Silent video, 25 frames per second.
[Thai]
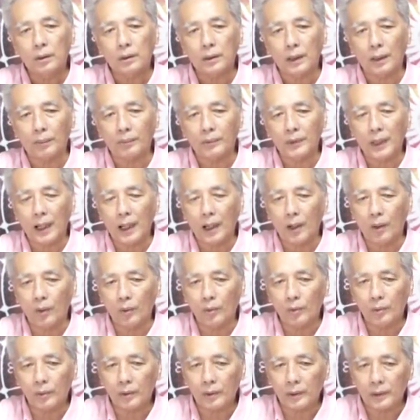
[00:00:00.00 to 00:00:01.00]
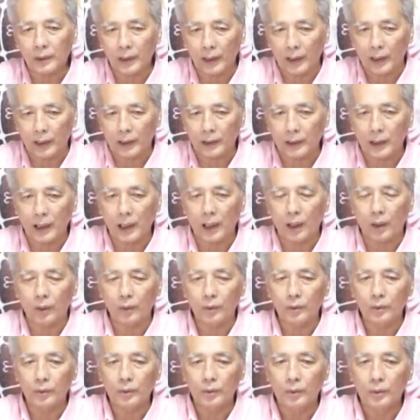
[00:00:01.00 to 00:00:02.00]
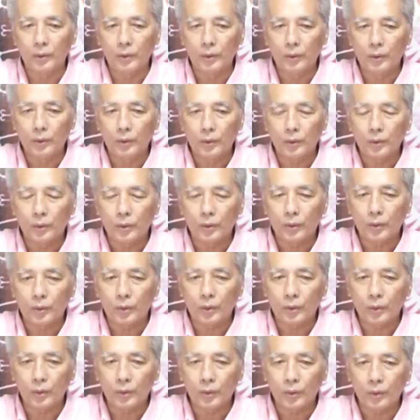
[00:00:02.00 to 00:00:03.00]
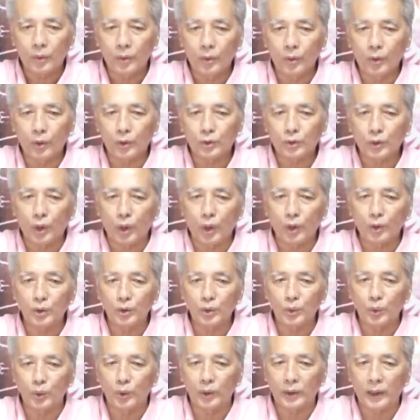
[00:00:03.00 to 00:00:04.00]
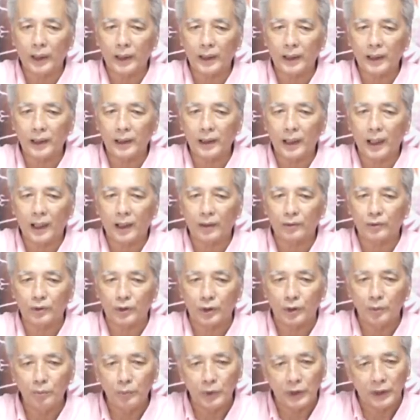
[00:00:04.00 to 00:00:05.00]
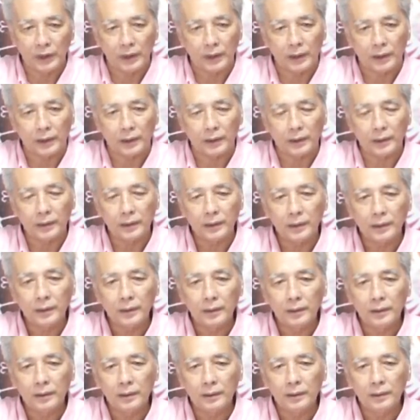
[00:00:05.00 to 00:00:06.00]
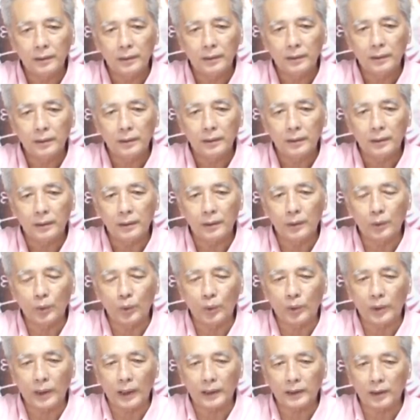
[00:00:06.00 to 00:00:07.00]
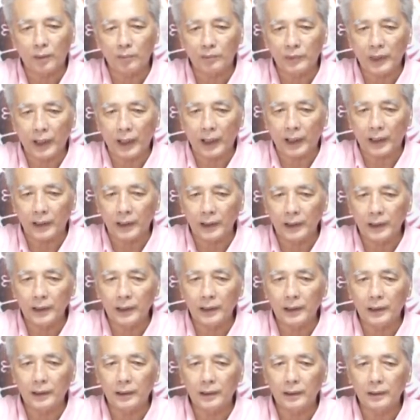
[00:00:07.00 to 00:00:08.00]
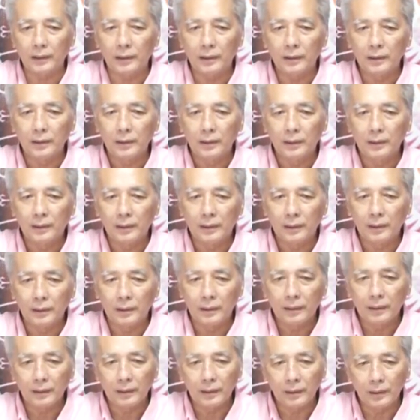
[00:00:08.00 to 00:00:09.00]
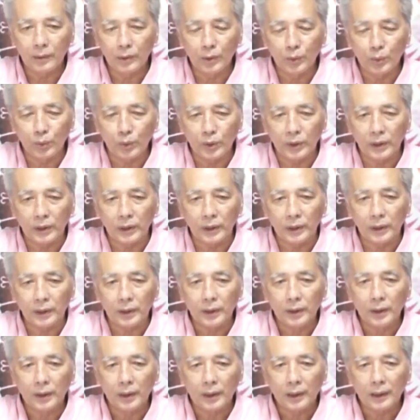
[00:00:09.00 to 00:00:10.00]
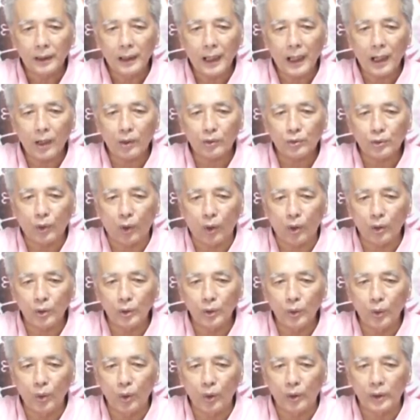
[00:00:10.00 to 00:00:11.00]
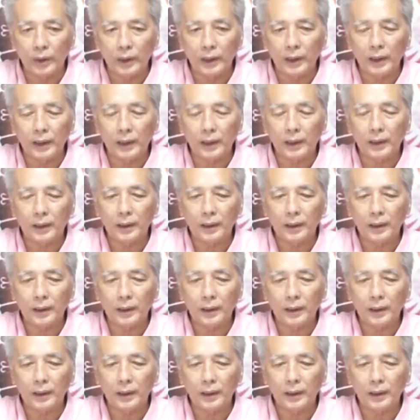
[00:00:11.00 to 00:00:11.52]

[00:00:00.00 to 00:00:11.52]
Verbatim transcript: กับดาวเกตเก้า โคจรอยู่ในราศีมีนอยู่ในตำแหน่งนี้ดูดีดาวสองดวงนี้